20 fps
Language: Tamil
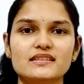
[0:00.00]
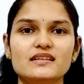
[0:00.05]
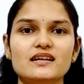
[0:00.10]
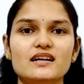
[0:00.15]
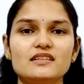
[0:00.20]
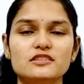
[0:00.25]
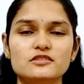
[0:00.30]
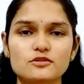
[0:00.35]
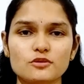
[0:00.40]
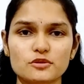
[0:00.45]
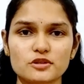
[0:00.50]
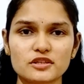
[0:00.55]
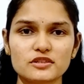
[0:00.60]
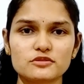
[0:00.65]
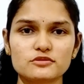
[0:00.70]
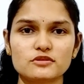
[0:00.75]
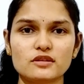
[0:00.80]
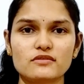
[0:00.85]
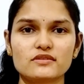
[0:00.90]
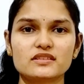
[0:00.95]
அதை
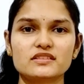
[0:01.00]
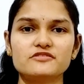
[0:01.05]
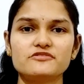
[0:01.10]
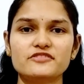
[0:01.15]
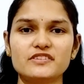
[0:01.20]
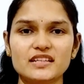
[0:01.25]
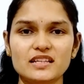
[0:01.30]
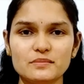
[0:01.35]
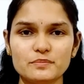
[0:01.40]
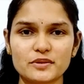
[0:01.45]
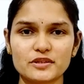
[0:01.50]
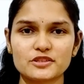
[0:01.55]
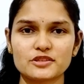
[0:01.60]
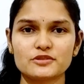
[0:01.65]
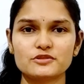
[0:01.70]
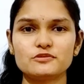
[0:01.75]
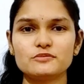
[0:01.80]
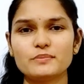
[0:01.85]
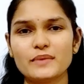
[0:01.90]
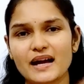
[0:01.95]
தொடணும் அவங்க ஃபீல் பண்ணணும்